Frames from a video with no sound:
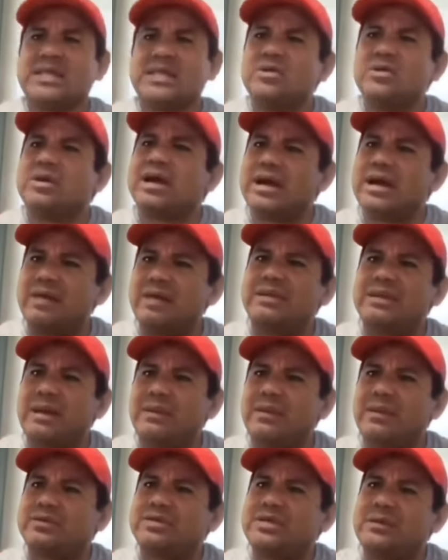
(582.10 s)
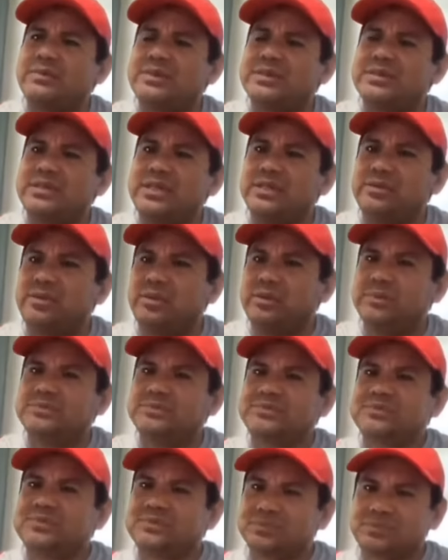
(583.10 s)
La señora Carmen daba los 10
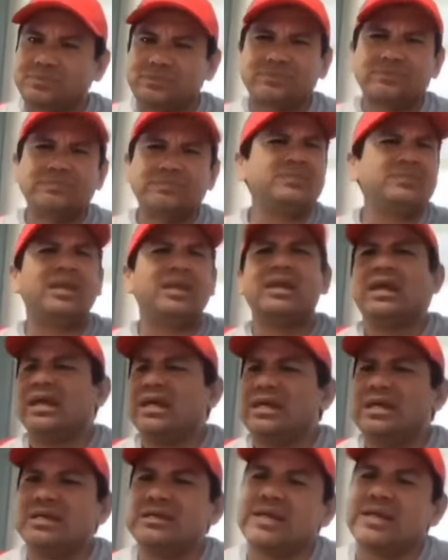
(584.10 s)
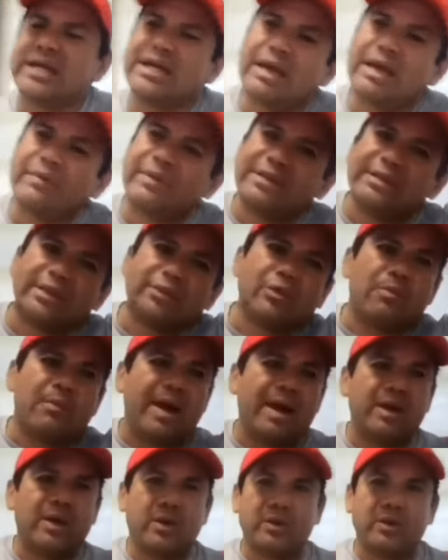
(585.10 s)
pesitos y seguía
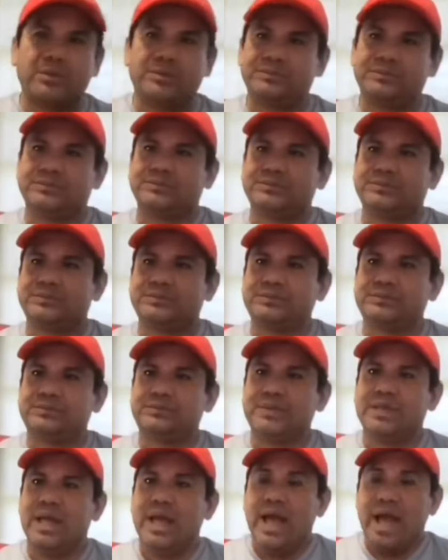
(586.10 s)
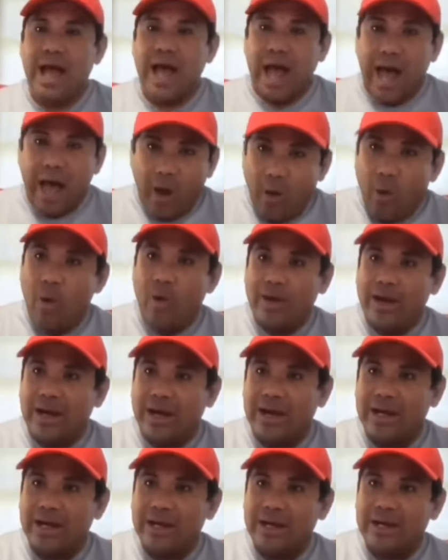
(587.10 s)
vendiendo mango.
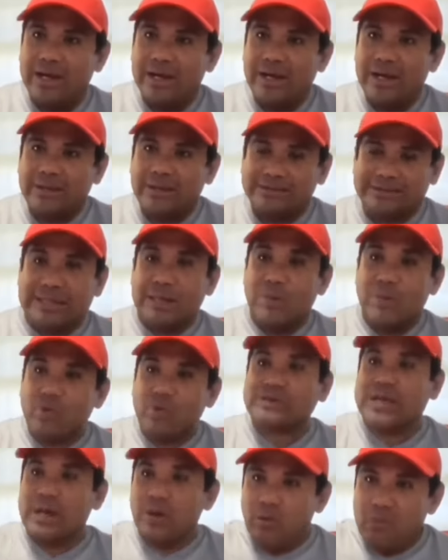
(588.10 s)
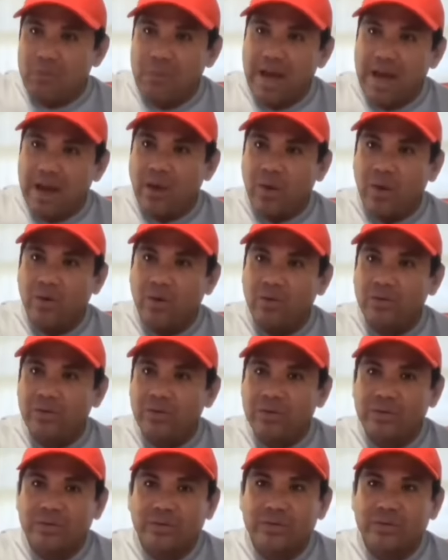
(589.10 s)
Ahora te botan los
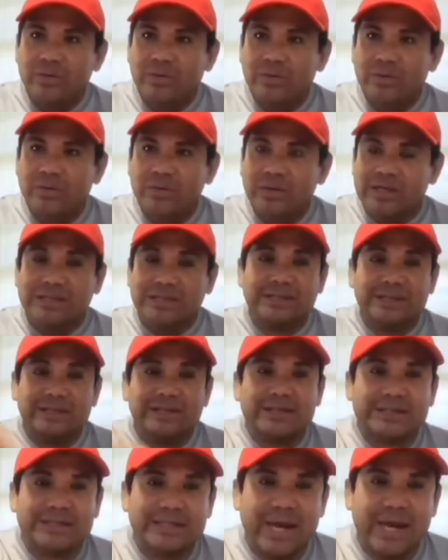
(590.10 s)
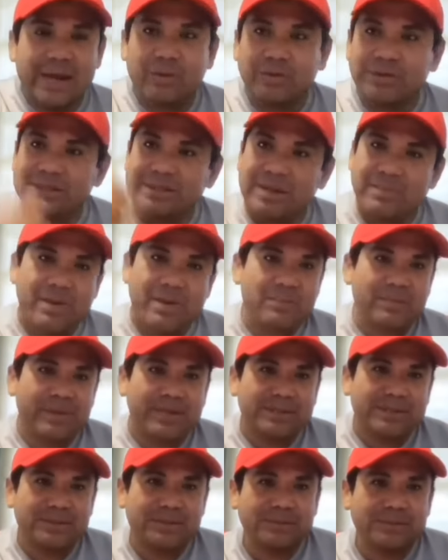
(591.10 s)
mangos y si decís algo te
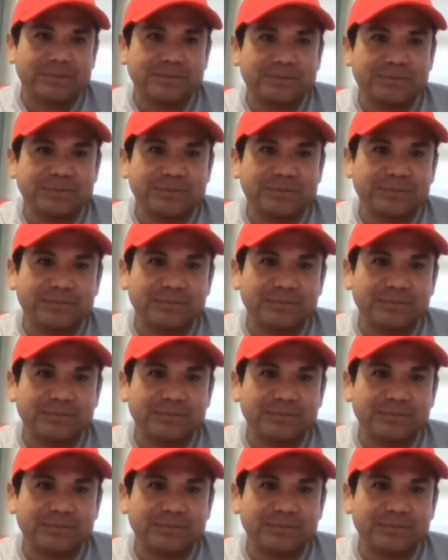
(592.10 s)
zapas preso.